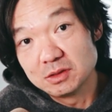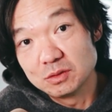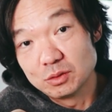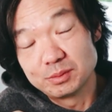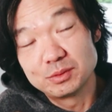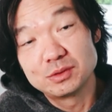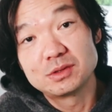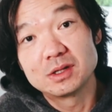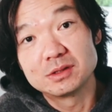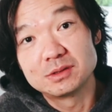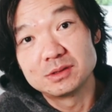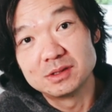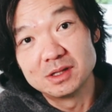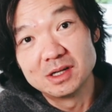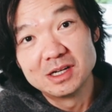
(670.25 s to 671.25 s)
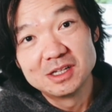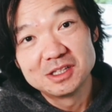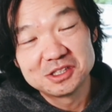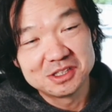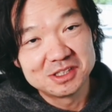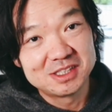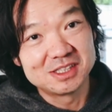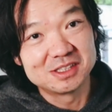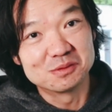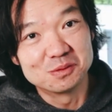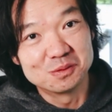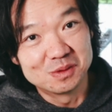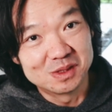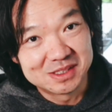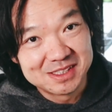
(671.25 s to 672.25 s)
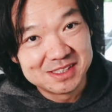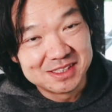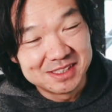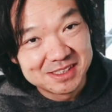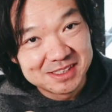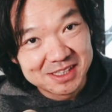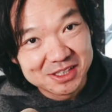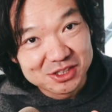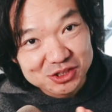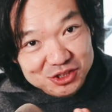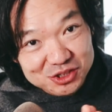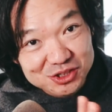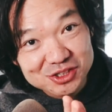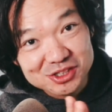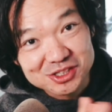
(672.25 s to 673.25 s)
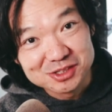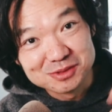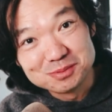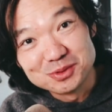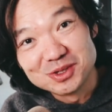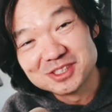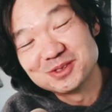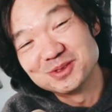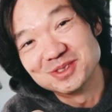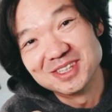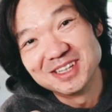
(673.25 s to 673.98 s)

我不需要去设定我自己的这个知识博主，